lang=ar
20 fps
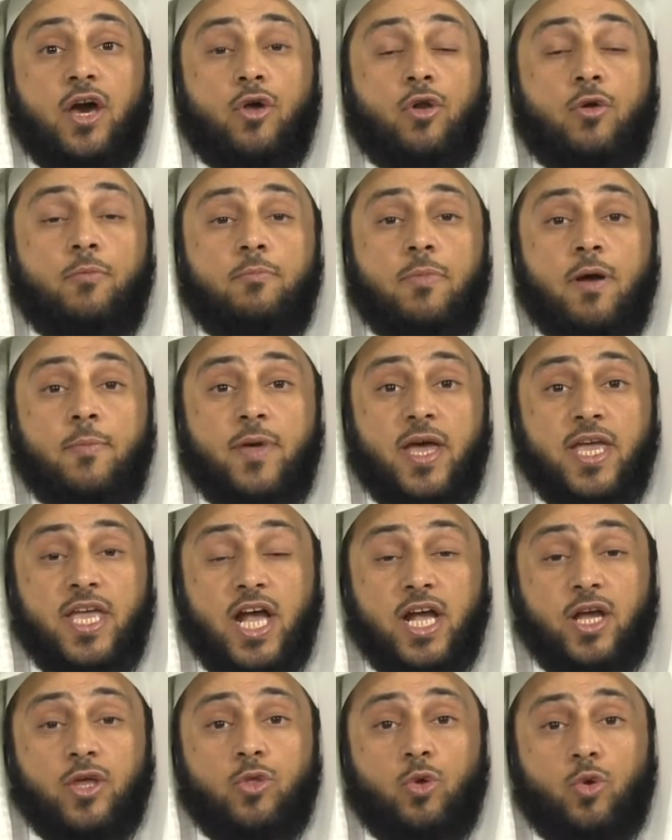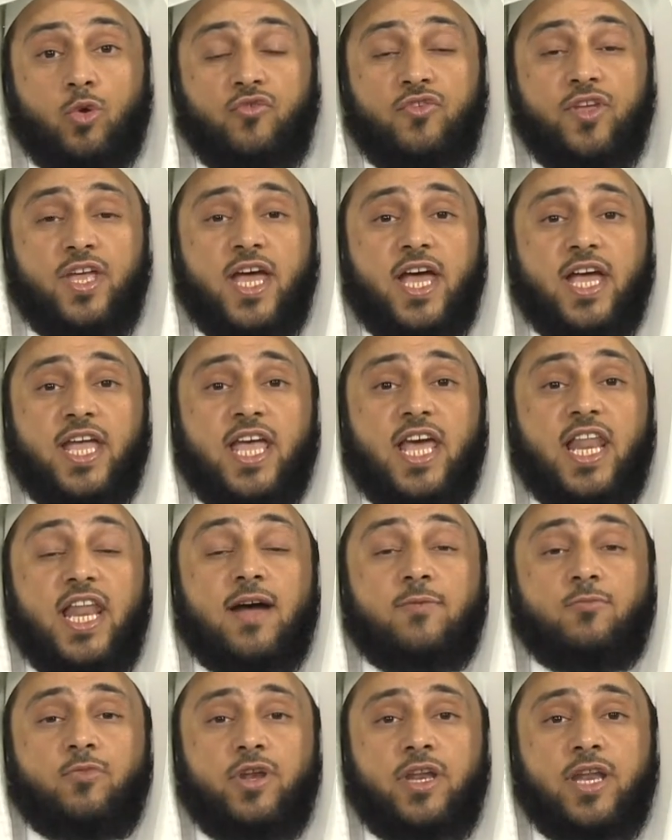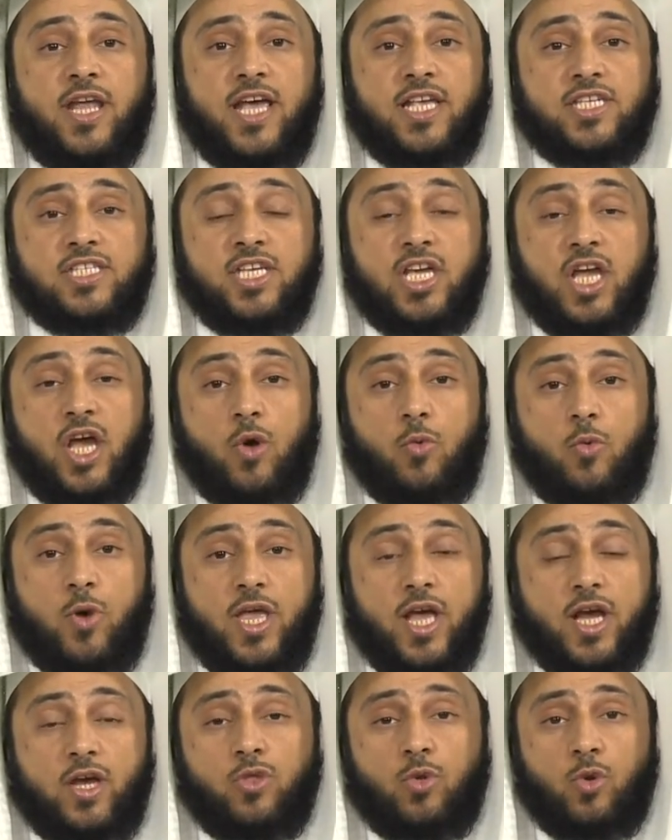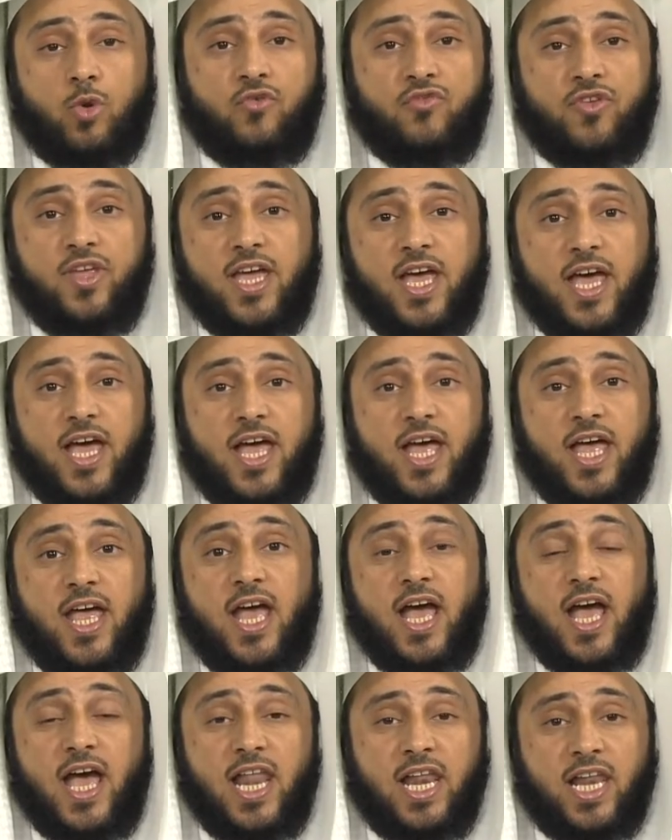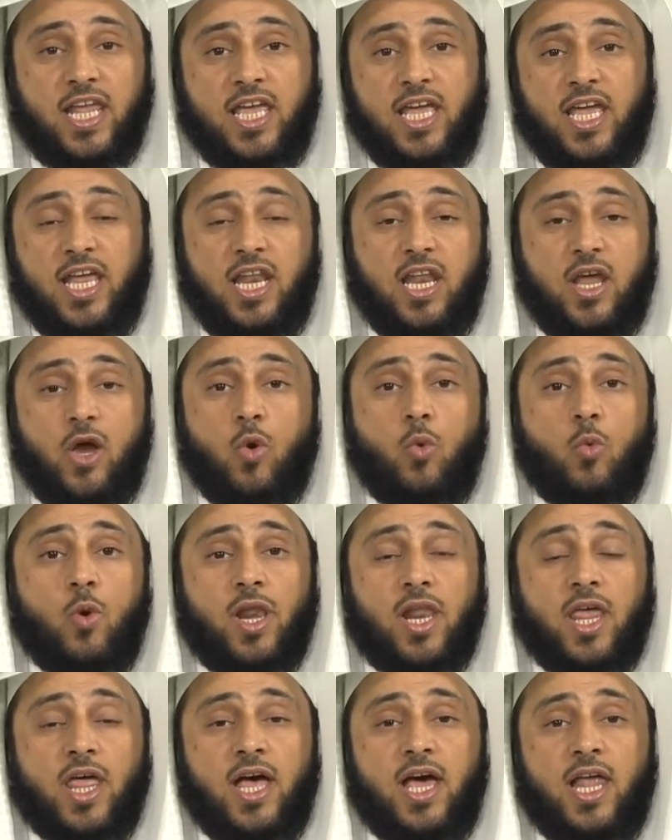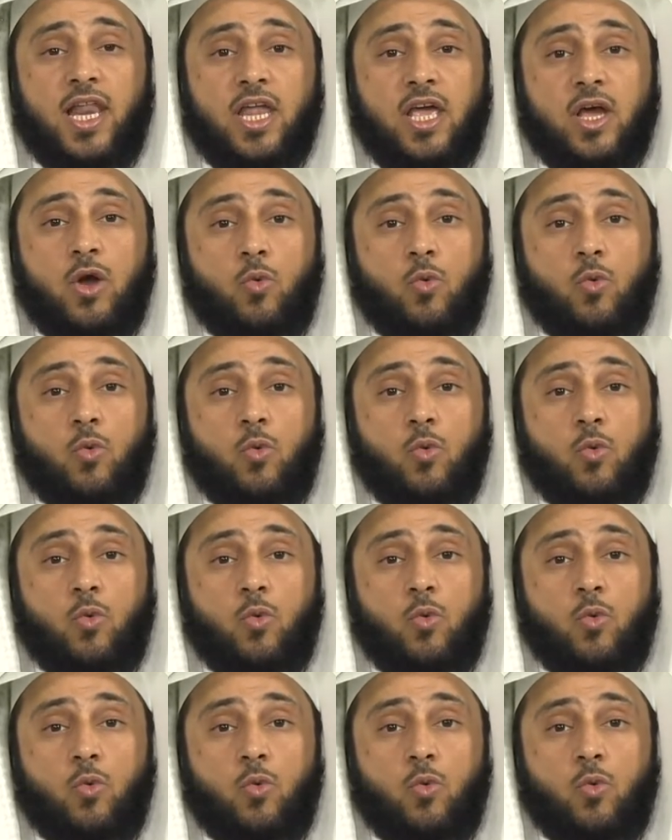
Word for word: ربما يكثر فيها كلام الناس ويكثر فيها القيل والقال